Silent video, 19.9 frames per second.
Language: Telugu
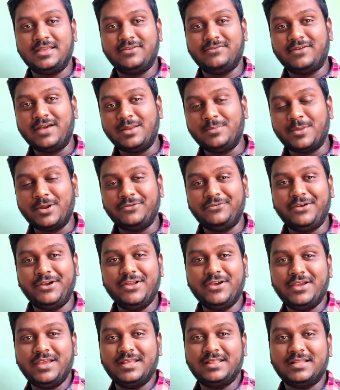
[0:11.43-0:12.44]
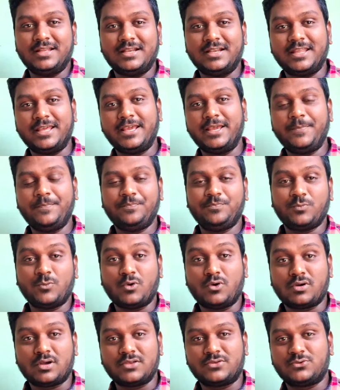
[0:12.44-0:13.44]
ఇవాళ మన వీడియో ఏంటంటే
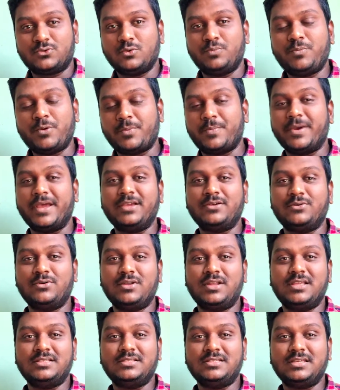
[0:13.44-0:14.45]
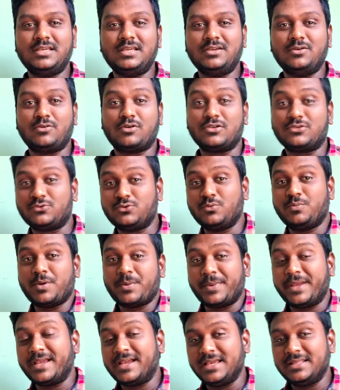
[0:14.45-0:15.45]
ఒక సూపర్ బైక్ గురించి ఒక
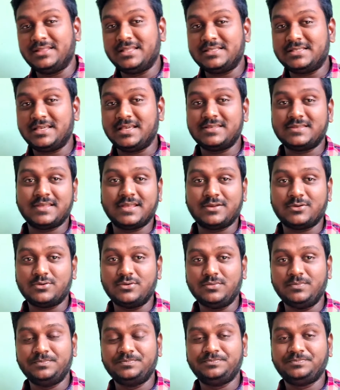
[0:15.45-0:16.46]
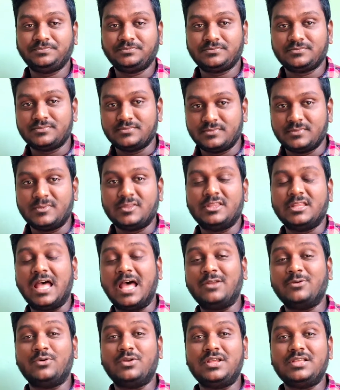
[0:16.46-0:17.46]
సూపర్ బైక్ అయితే చేశాను
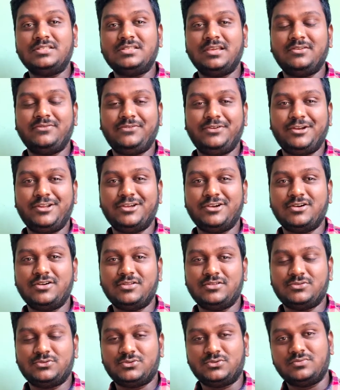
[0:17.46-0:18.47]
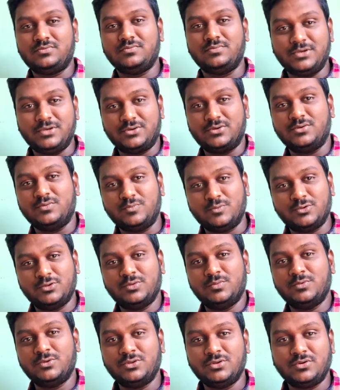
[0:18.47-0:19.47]
దాని గురించి ఈ వీడియో మీకు
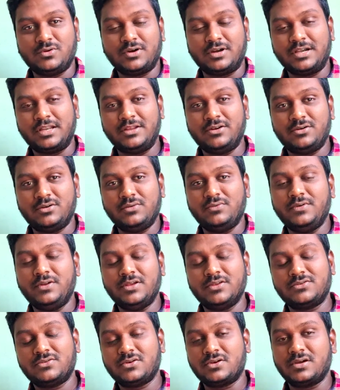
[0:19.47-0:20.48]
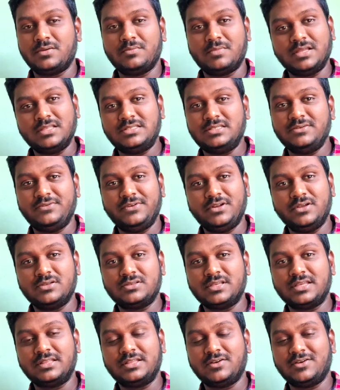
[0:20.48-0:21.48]
ముందు ముందు ఒకటి రెండు వీడియోస్ ఒక మంచి
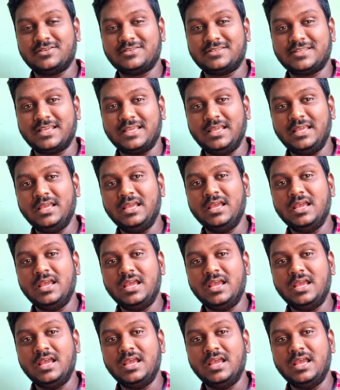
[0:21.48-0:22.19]
వీడియోస్ అయితే వస్తాయి